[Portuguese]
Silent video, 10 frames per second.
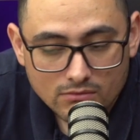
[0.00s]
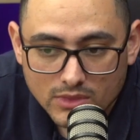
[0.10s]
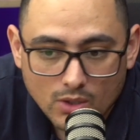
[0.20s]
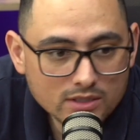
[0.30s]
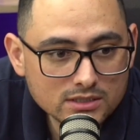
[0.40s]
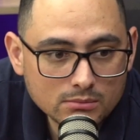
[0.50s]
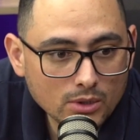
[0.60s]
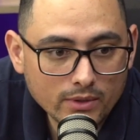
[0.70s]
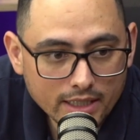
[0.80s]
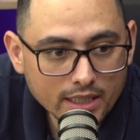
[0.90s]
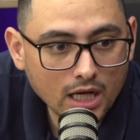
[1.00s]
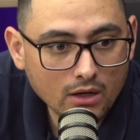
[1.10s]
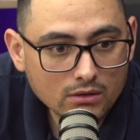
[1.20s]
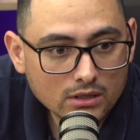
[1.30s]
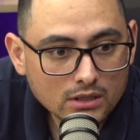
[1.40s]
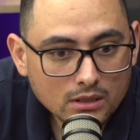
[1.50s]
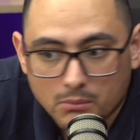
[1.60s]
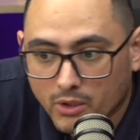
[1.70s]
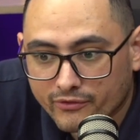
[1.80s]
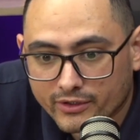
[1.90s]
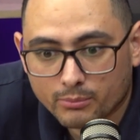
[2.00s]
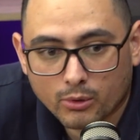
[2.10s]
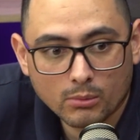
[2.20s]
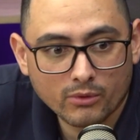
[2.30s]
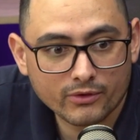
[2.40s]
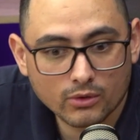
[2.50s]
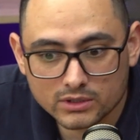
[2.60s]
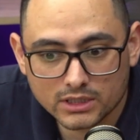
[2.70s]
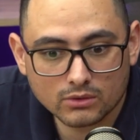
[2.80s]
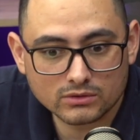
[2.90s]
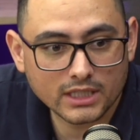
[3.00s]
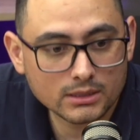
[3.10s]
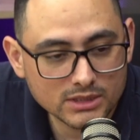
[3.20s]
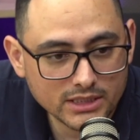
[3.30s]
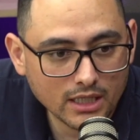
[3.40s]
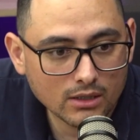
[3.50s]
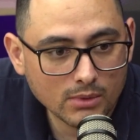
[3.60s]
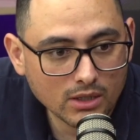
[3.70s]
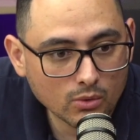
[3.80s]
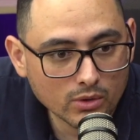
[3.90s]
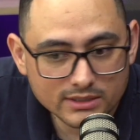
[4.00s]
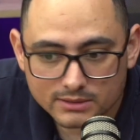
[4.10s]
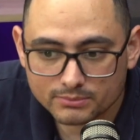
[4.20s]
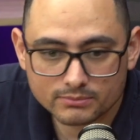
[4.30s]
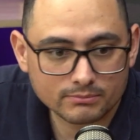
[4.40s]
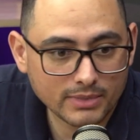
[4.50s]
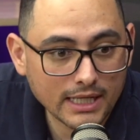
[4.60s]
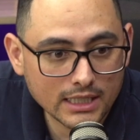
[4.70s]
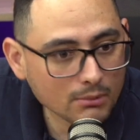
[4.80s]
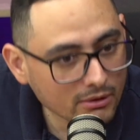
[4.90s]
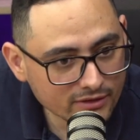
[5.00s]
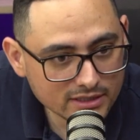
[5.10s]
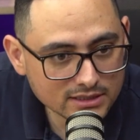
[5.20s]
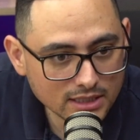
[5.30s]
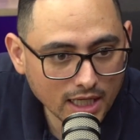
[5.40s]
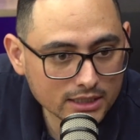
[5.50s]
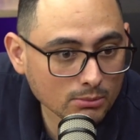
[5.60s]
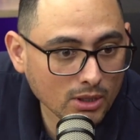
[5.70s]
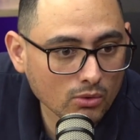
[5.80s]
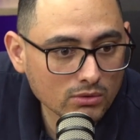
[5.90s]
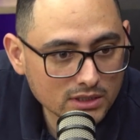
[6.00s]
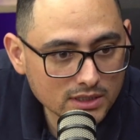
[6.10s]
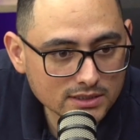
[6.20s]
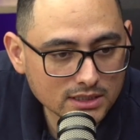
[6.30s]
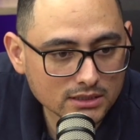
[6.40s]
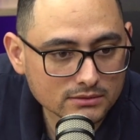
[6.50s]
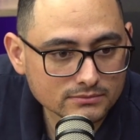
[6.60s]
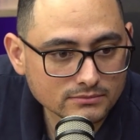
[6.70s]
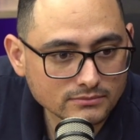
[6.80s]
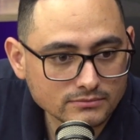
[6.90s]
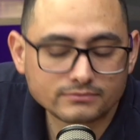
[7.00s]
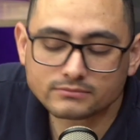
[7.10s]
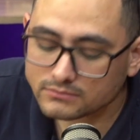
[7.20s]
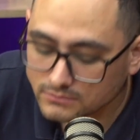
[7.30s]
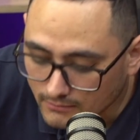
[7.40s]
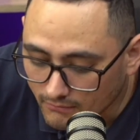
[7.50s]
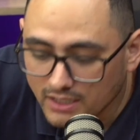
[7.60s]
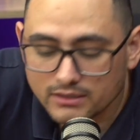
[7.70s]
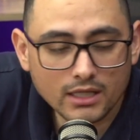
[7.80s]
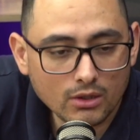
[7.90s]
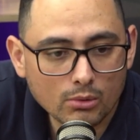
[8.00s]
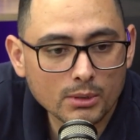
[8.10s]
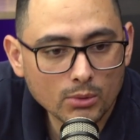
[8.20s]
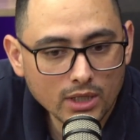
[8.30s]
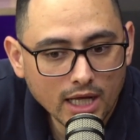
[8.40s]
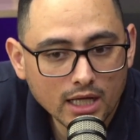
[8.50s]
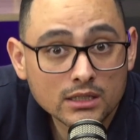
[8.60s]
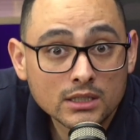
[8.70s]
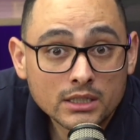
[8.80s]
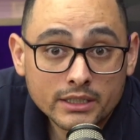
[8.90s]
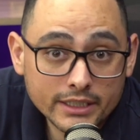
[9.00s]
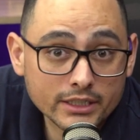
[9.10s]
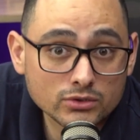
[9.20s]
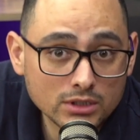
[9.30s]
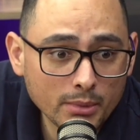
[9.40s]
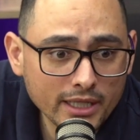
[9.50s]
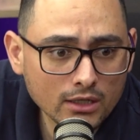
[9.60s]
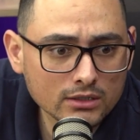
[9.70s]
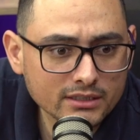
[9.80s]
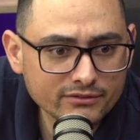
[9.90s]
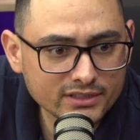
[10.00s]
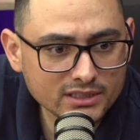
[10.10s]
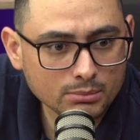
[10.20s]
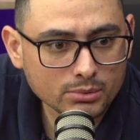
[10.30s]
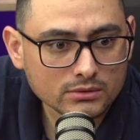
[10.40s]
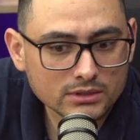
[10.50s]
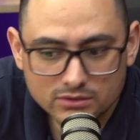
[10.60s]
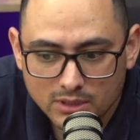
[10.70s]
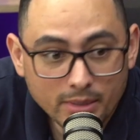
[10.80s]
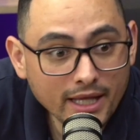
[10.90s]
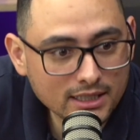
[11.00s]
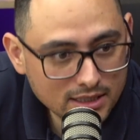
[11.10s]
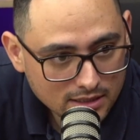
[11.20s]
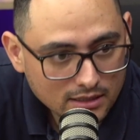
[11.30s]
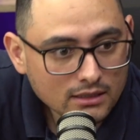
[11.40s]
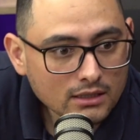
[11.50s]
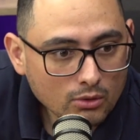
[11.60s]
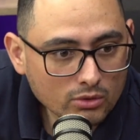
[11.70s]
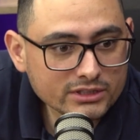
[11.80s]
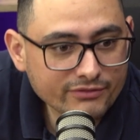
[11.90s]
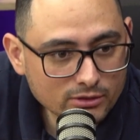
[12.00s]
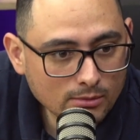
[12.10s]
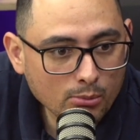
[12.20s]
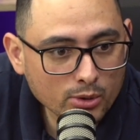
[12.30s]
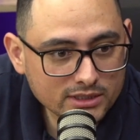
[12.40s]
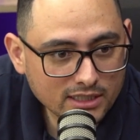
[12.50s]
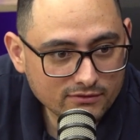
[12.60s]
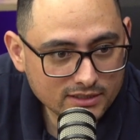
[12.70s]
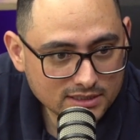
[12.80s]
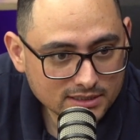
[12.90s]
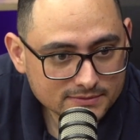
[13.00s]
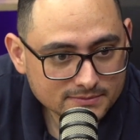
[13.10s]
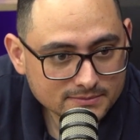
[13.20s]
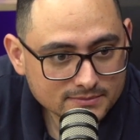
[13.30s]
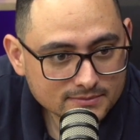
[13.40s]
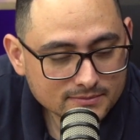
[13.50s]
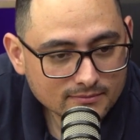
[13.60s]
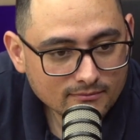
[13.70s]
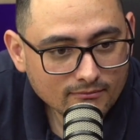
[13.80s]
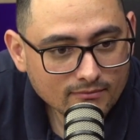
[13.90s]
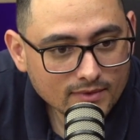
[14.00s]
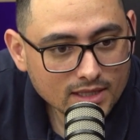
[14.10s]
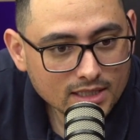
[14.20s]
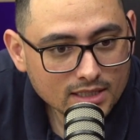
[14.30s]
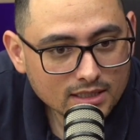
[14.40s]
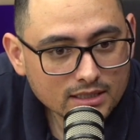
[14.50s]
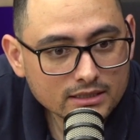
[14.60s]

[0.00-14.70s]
Então assim, meu, é legal. Meu filho, pô, meu filho quando ele consegue me entregar uma coisa, para ele é uma felicidade, é Sim. é uma conquista. E você tem que comemorar com ele, né? Tem que comemorar. E isso também é na nossa vida, pô. Isso também é aqui. Sim. Quando você faz uma boa entrevista. Pô, legal pra caramba.